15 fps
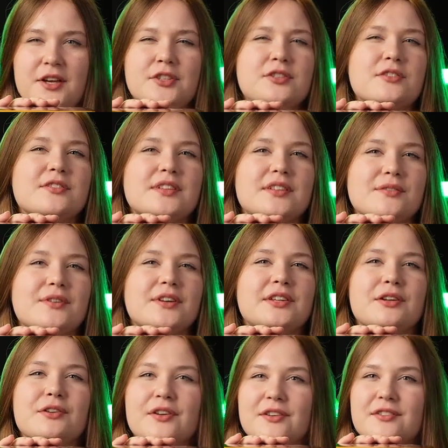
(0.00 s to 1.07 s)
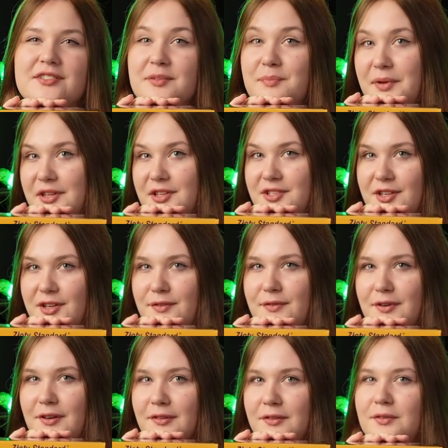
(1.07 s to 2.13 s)
Czy to zasługa tylko jego sympatycznego
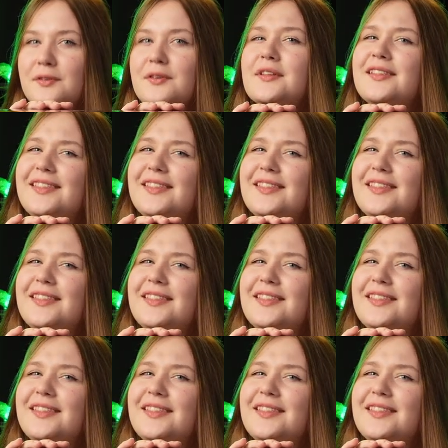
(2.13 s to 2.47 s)
wyglądu?